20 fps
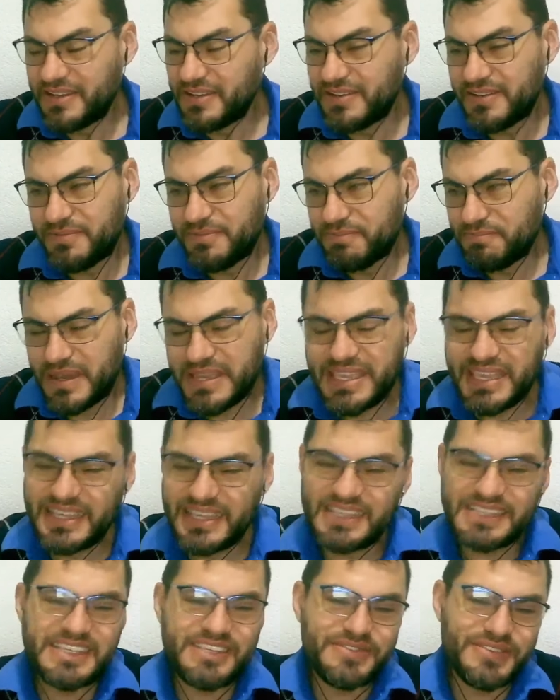vaya que
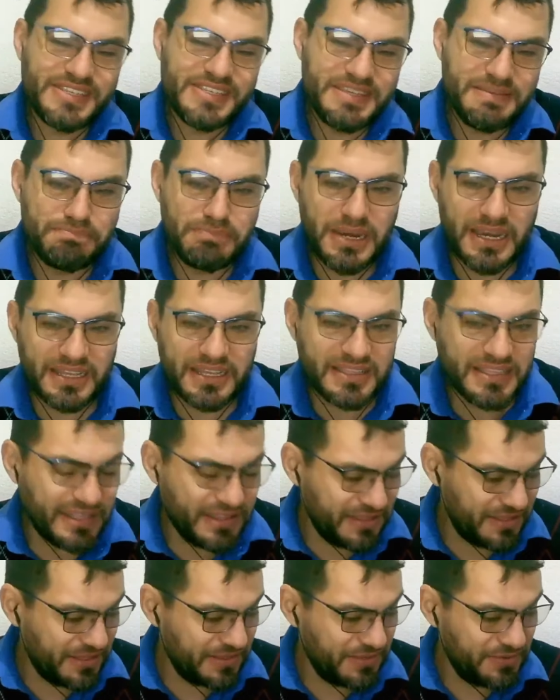si no es
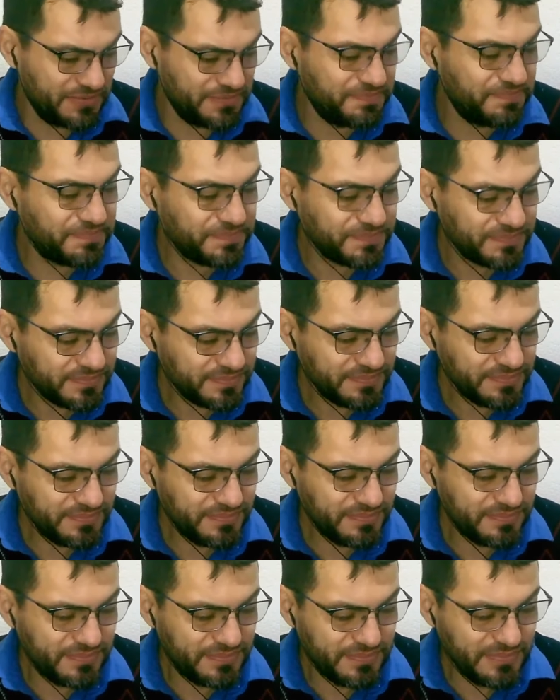impactante,
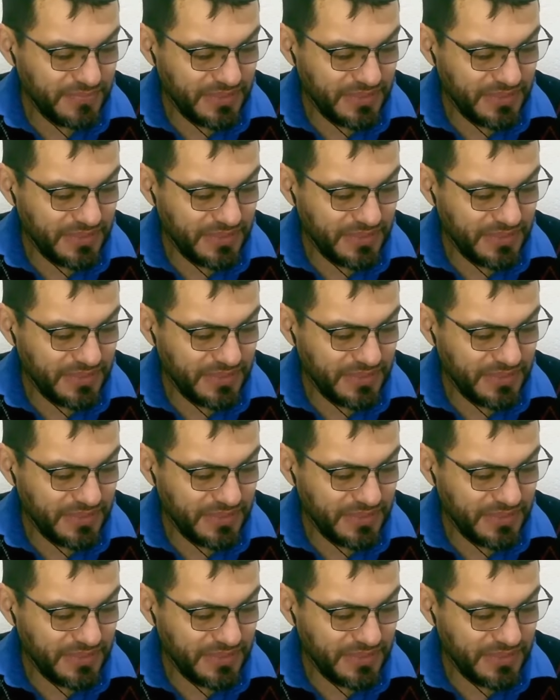El